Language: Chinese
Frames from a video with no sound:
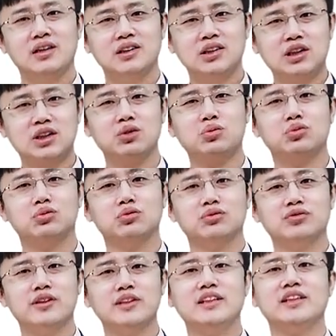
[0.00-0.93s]
吃苦
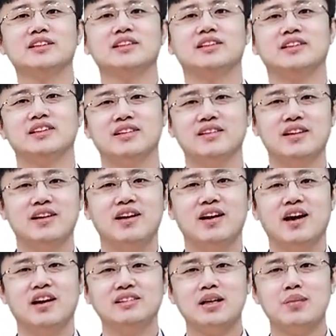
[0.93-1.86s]
奉献精神
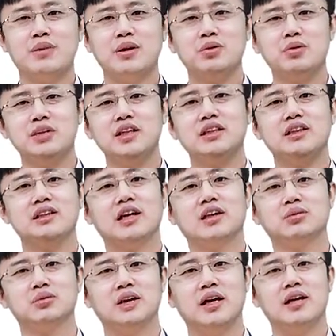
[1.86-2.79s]
啊，在评估业绩
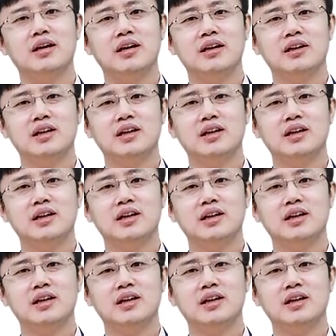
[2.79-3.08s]
当中呢。